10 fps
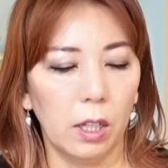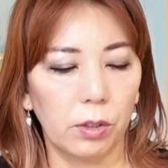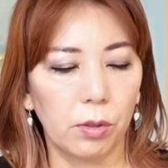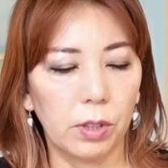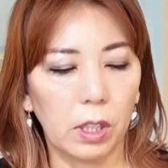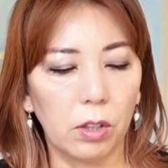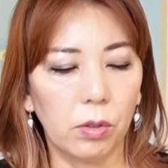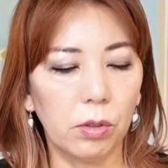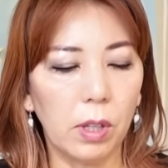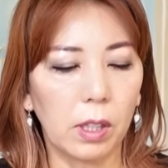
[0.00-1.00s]
その先の
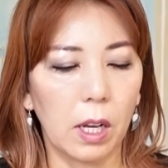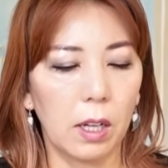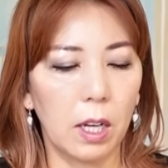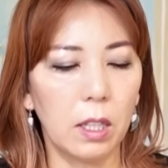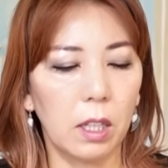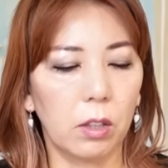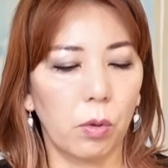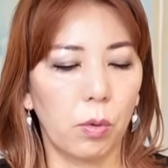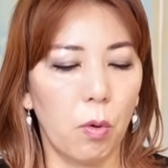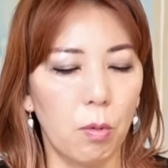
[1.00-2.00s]
ことは考えないで
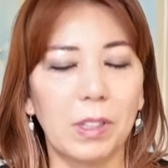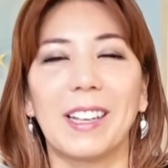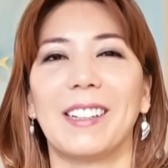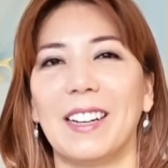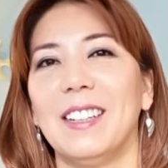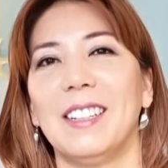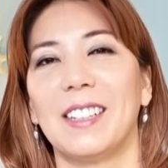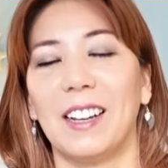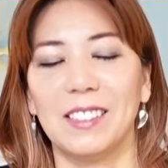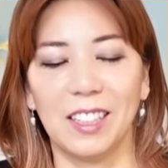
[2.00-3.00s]
おこうみたいな
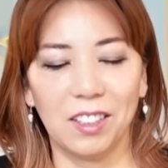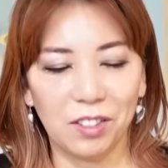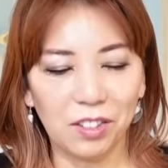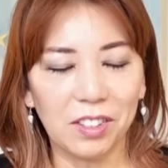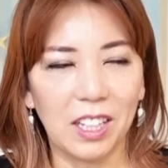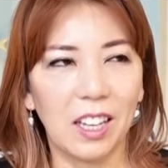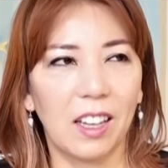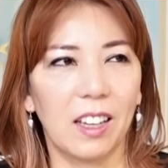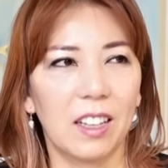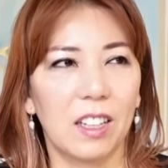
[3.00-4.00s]
感じでいることで、